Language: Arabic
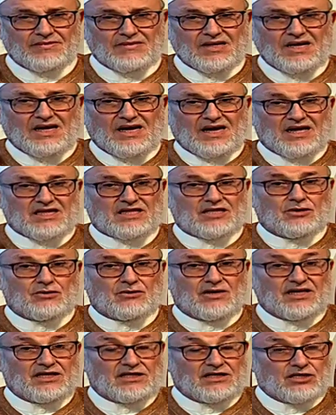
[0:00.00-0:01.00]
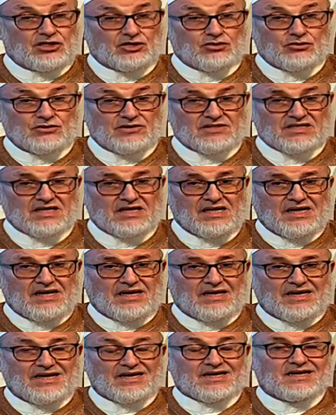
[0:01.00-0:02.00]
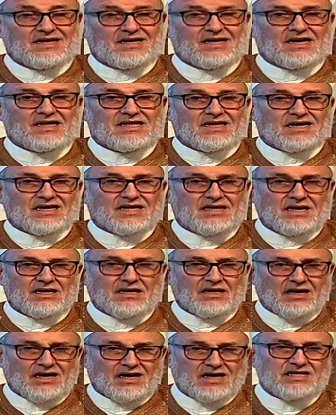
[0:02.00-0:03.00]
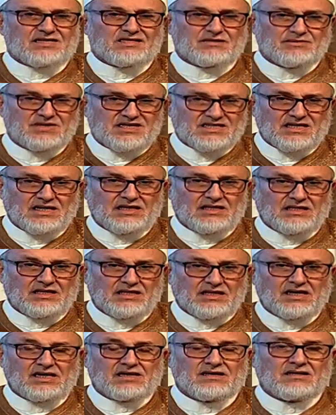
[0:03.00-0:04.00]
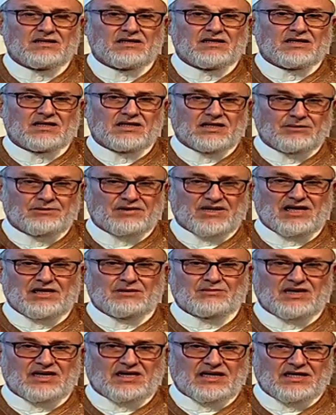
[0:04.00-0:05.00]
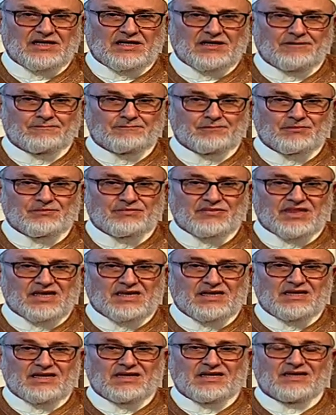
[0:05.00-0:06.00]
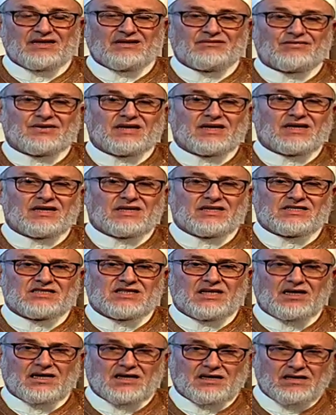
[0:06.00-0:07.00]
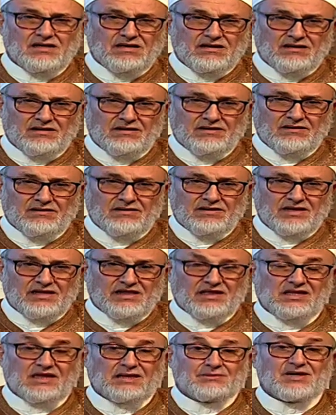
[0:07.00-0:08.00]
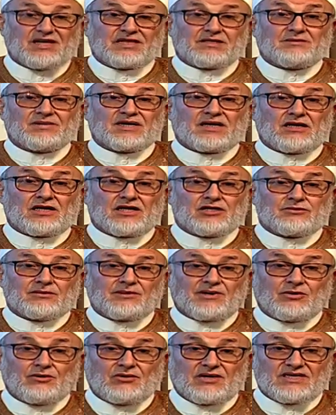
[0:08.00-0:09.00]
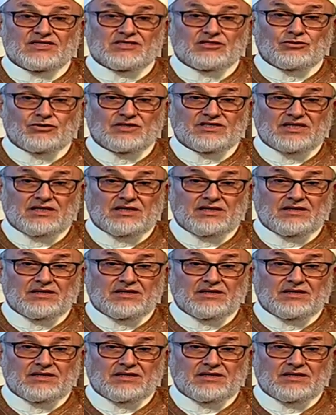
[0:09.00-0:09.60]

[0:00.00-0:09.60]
حتى وإن يجوز لكن هذا كان خاص بسيدنا إبراهيم الخليل فجاء الثبات من الله سبحانه عز وجل